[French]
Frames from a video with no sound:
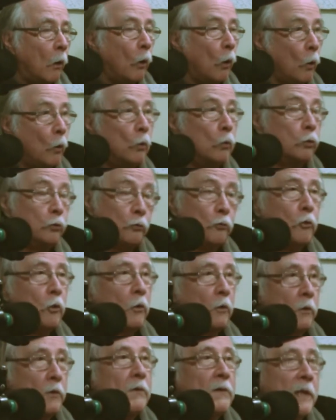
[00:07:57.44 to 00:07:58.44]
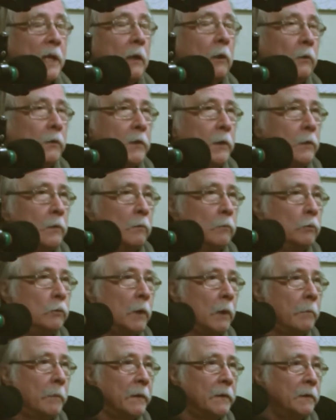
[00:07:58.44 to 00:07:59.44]
Euh, c'est une cinquantaine de
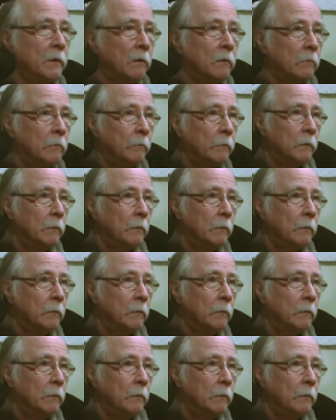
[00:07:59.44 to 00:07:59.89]
bouquins maintenant.